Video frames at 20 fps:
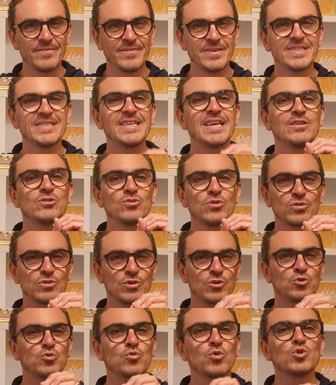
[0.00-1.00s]
sei sotto
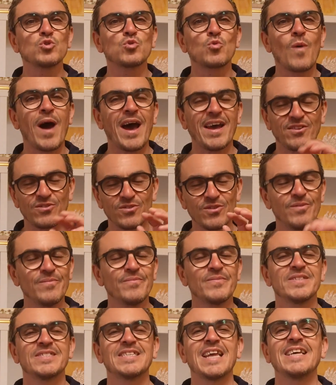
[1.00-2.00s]
il suo sguardo.
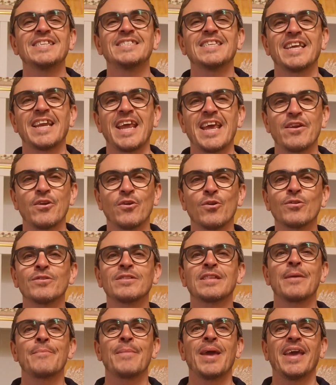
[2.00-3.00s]
Stai sereno, non
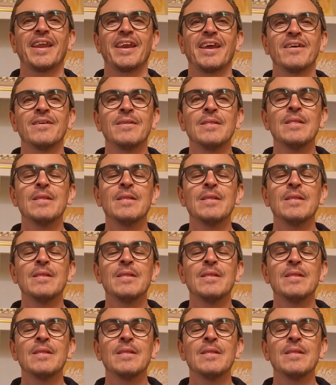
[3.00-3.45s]
temere.